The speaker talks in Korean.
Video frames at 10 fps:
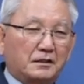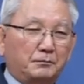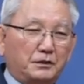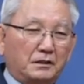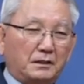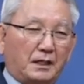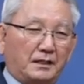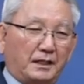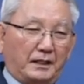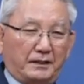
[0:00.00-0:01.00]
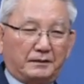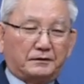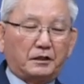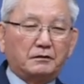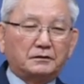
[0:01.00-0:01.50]
금년 한 해에
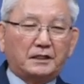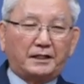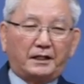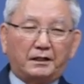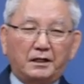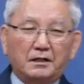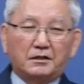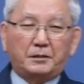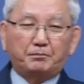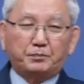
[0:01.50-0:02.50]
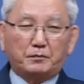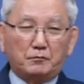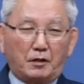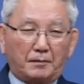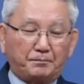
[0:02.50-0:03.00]
성탄의
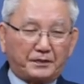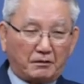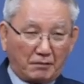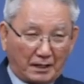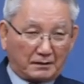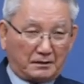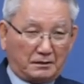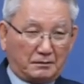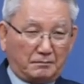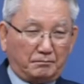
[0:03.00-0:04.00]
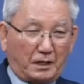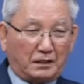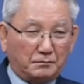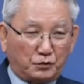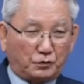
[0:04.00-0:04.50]
기쁨과 평화를
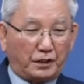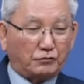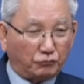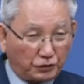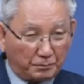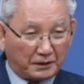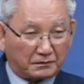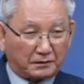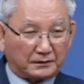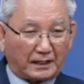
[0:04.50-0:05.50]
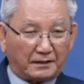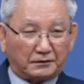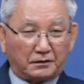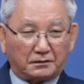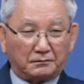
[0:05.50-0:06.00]
마음속에 누리면서
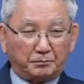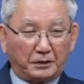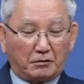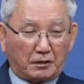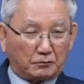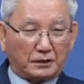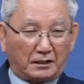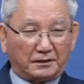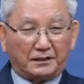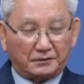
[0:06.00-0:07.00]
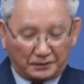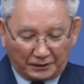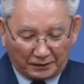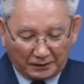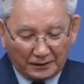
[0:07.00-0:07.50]
땅에서는 평화로다
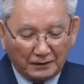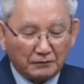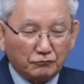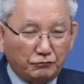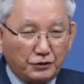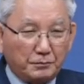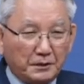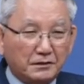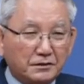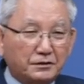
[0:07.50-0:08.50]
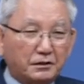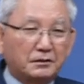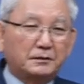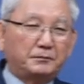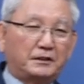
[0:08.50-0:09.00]
그랬으니
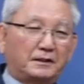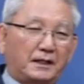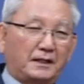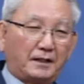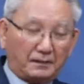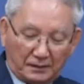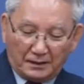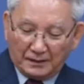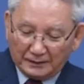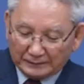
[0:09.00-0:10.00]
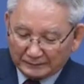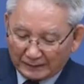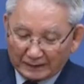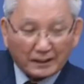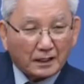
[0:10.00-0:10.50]
누리면서 금년 한 해를
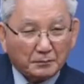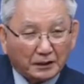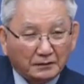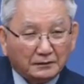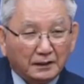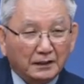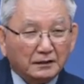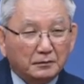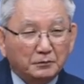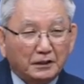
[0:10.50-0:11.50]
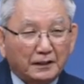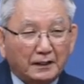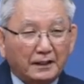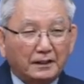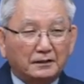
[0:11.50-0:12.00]
살아가면은 금년
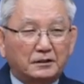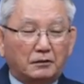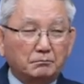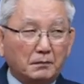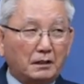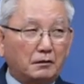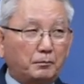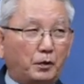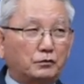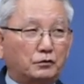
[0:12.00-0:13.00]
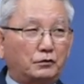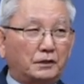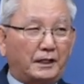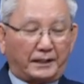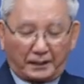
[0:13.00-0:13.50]
한 해가 정말로
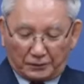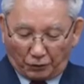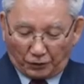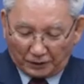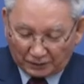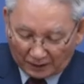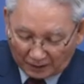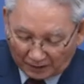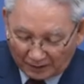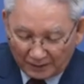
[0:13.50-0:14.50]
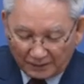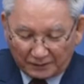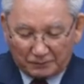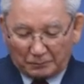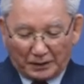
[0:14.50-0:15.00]
복된 한 해가 되겠다.
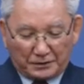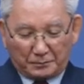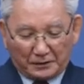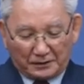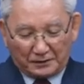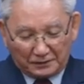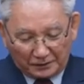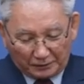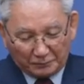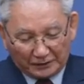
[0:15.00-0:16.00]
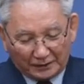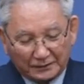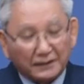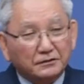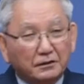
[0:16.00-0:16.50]
이런 말씀을 드립니다.
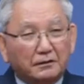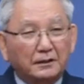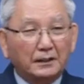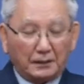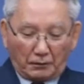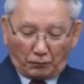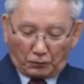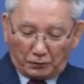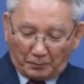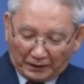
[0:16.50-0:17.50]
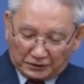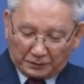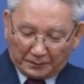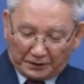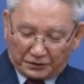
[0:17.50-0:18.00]
그래서 오늘
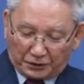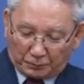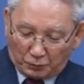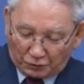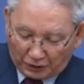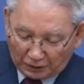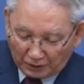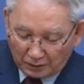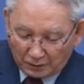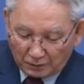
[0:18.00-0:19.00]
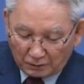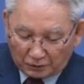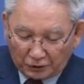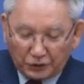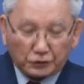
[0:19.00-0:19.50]
말씀의 제목이
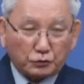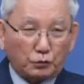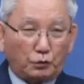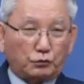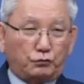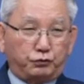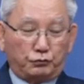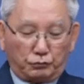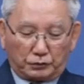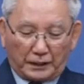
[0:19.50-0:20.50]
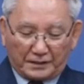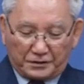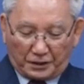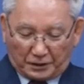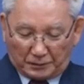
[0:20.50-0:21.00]
그리스도 주
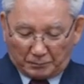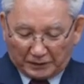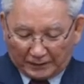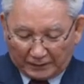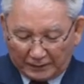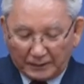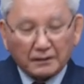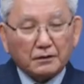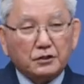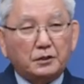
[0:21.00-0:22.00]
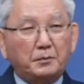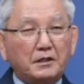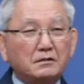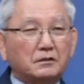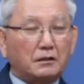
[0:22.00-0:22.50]
탄생입니다.
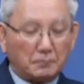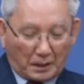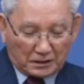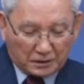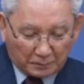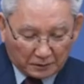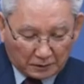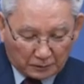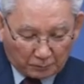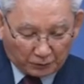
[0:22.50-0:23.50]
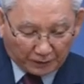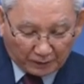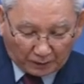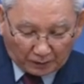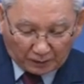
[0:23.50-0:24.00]
11절 말씀을
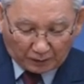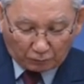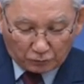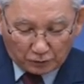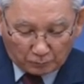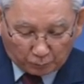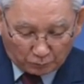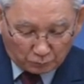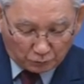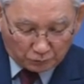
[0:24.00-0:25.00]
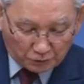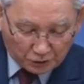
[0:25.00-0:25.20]
보니까 오늘 본문